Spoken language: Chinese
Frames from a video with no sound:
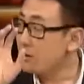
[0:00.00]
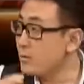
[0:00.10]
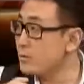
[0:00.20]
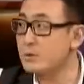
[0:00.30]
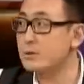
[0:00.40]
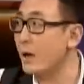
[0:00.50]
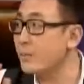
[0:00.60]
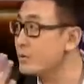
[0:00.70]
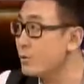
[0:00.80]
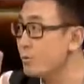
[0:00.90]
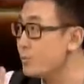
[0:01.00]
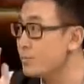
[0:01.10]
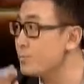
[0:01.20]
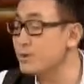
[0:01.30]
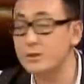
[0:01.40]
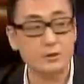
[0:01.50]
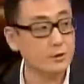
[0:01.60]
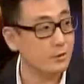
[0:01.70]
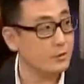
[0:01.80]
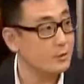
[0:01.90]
我咱们都不意识到，